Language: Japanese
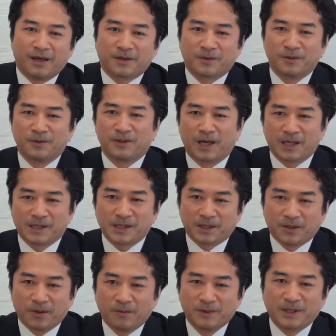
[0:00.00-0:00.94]
この長
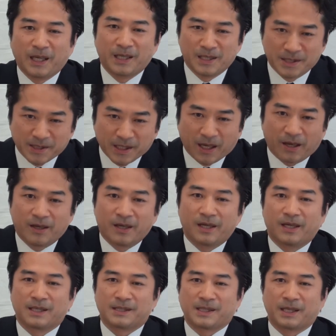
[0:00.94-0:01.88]
崎を舞台にした
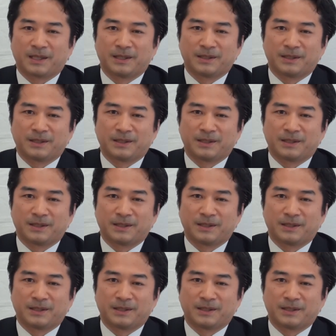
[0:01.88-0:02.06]
最